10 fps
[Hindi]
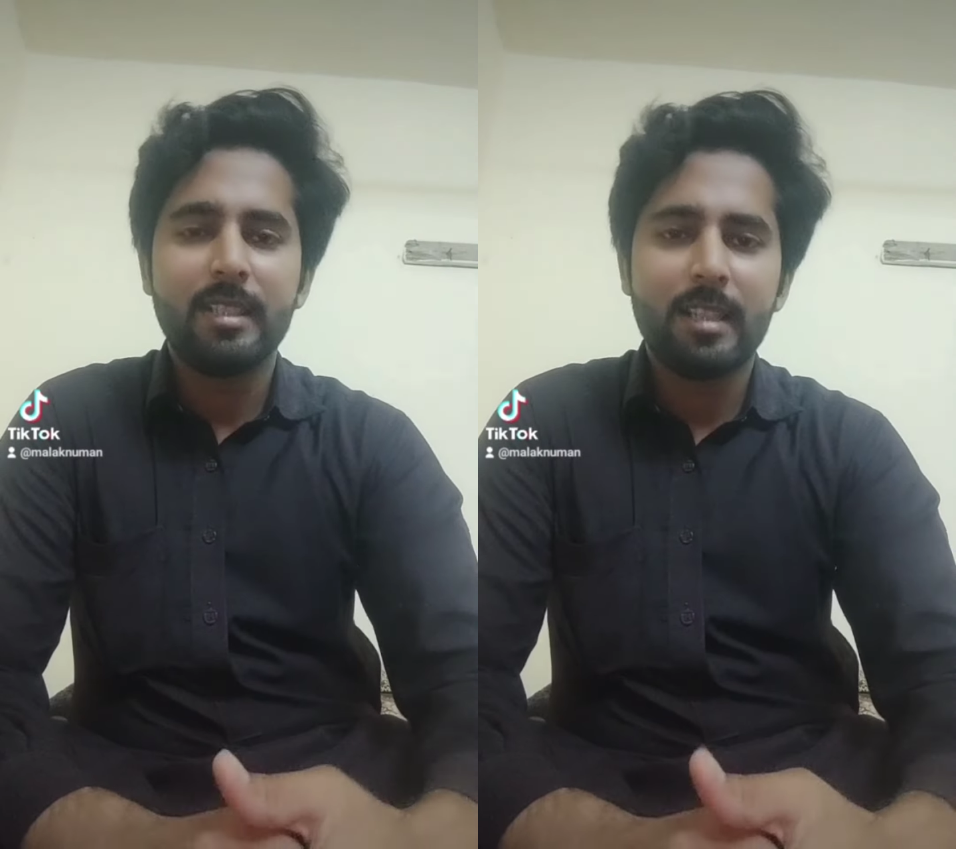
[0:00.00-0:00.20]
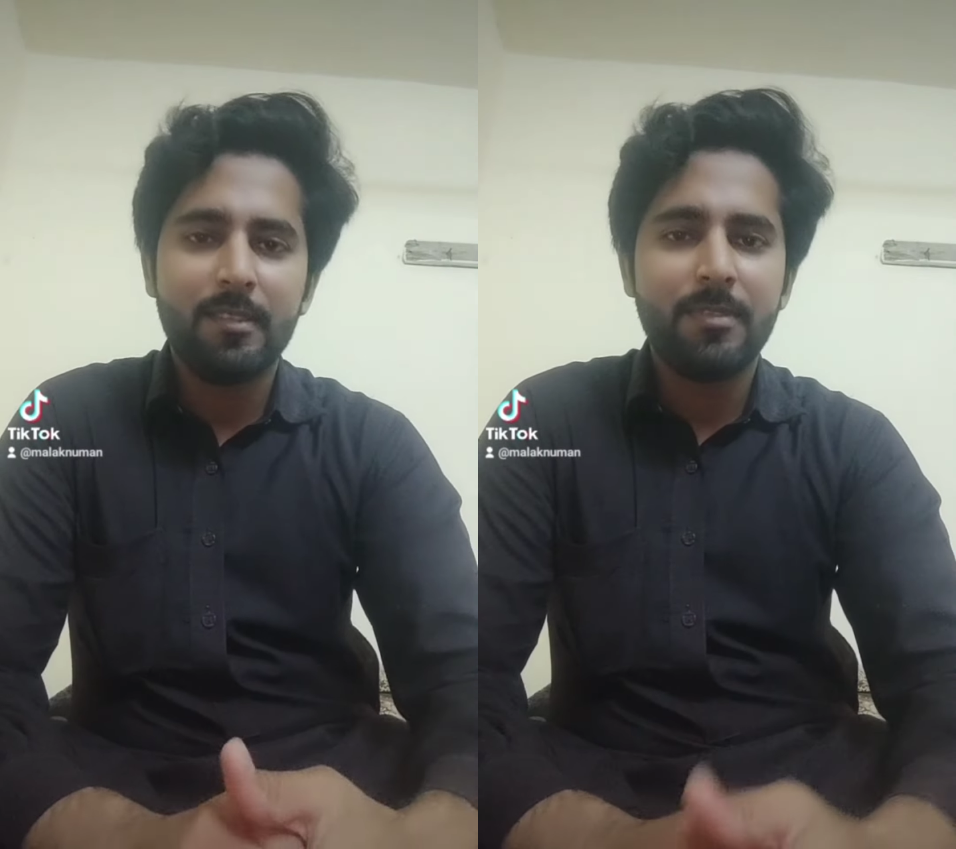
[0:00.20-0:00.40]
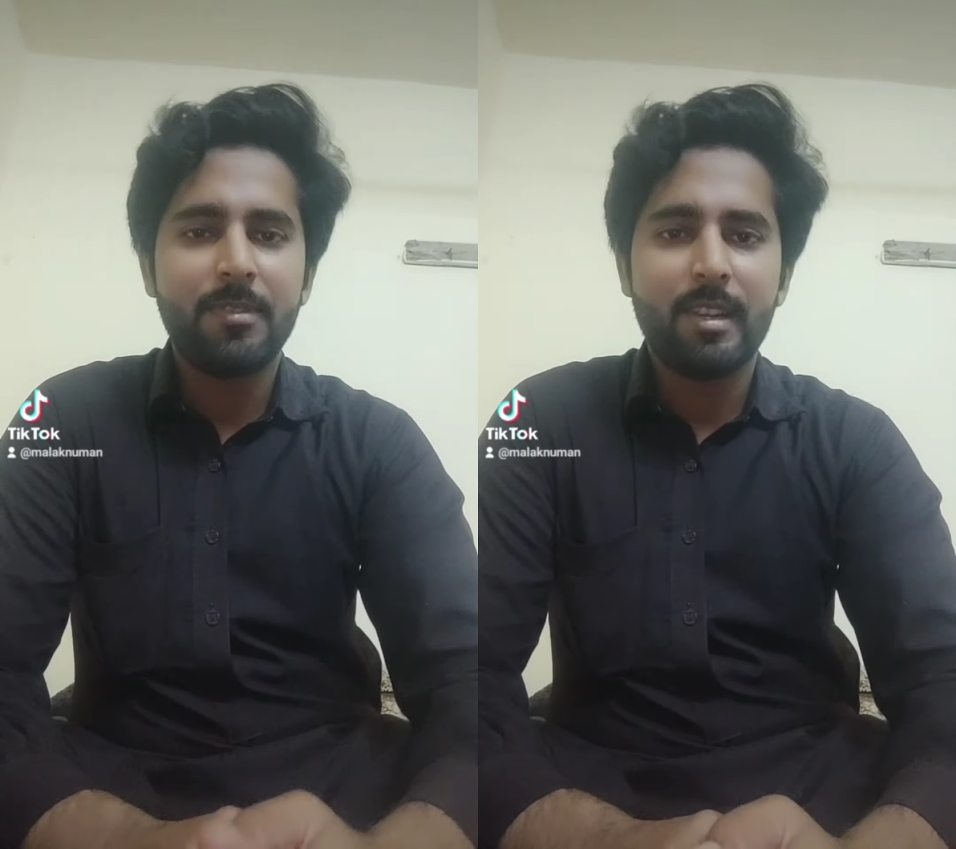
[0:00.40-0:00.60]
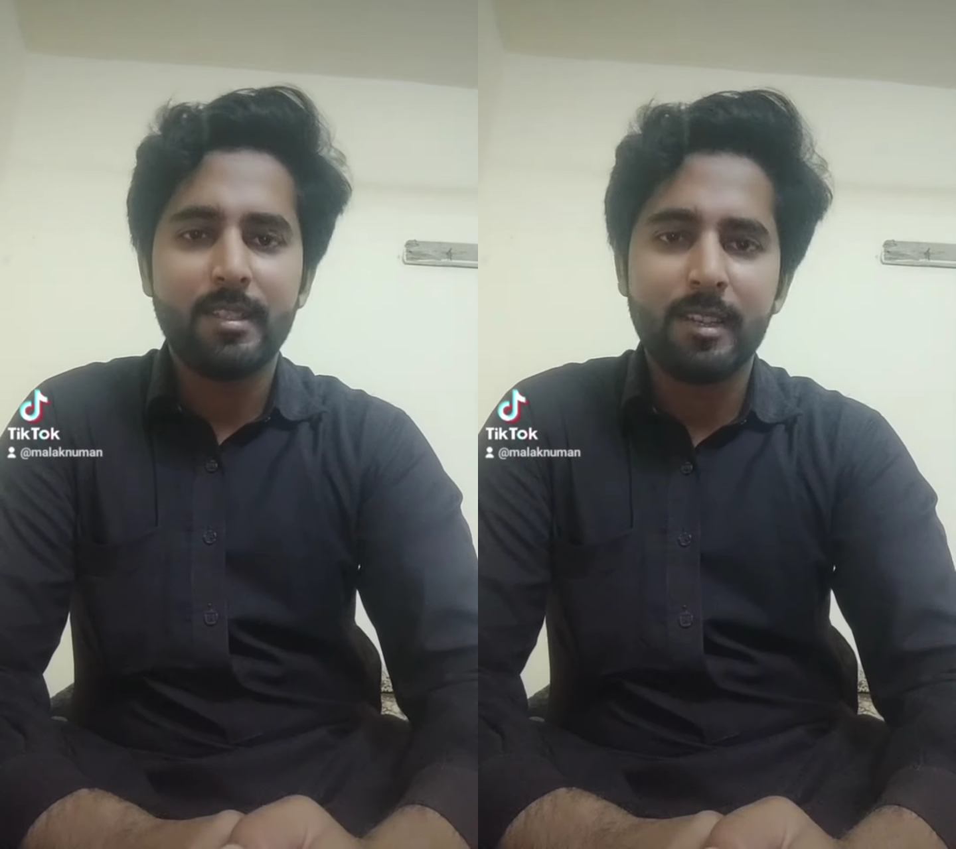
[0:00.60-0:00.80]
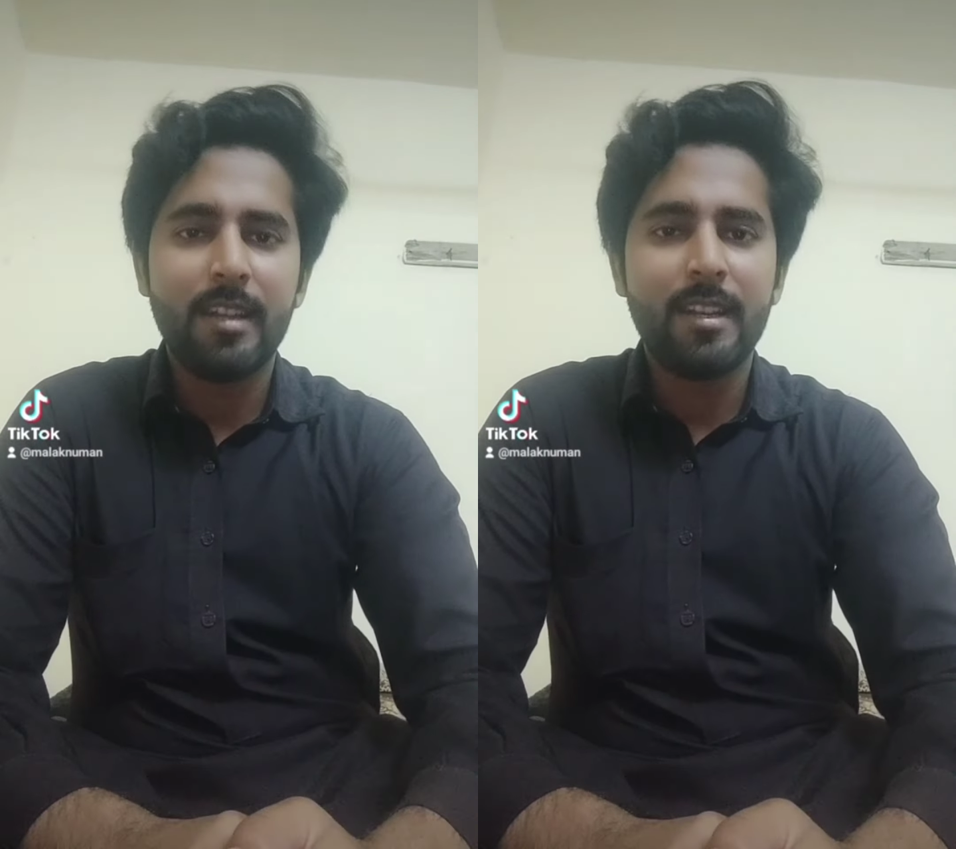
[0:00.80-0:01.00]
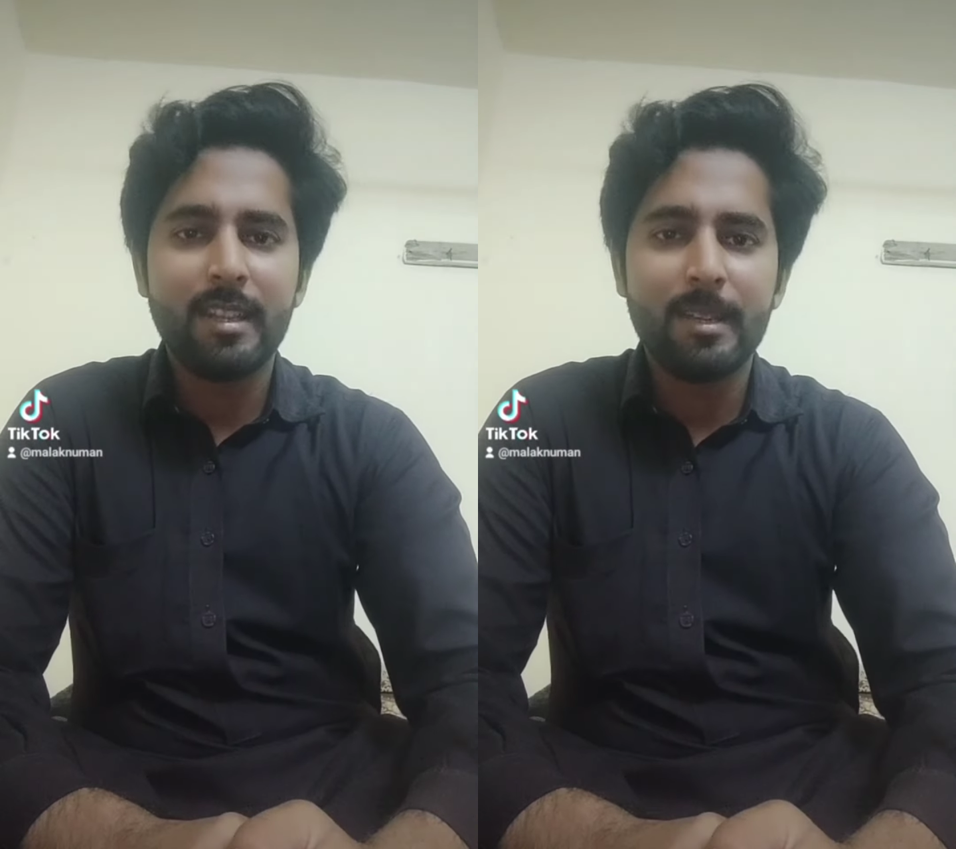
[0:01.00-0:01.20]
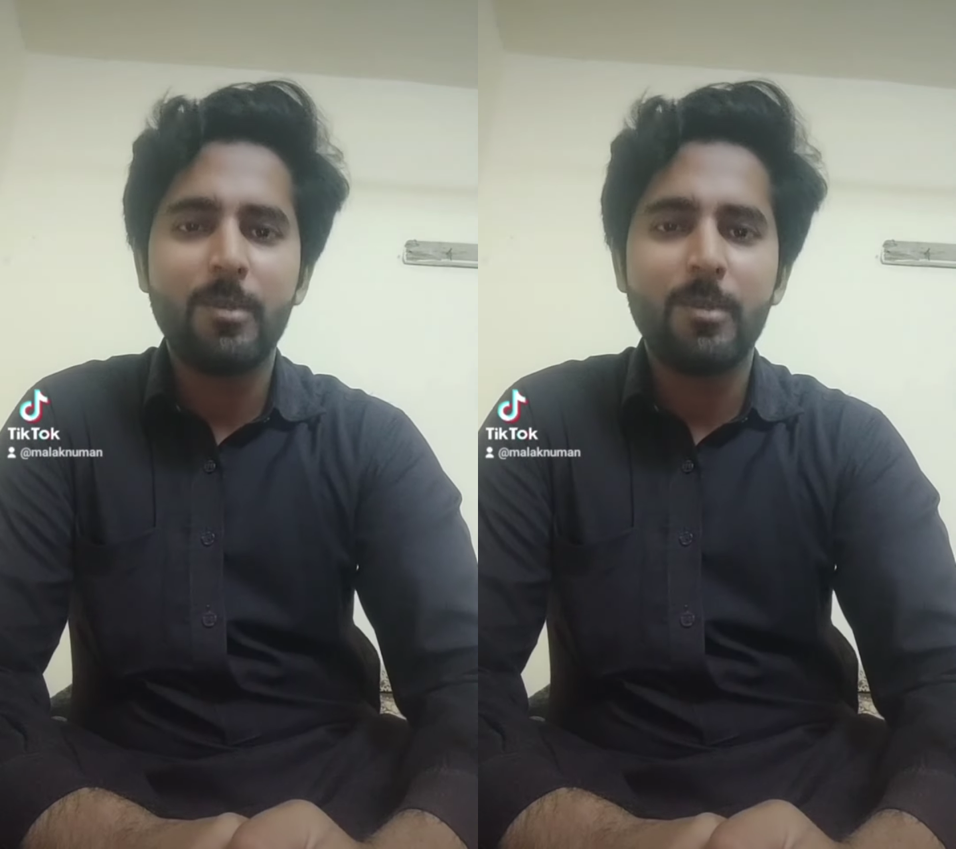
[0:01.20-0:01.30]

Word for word: की लाइफ आसान नहीं है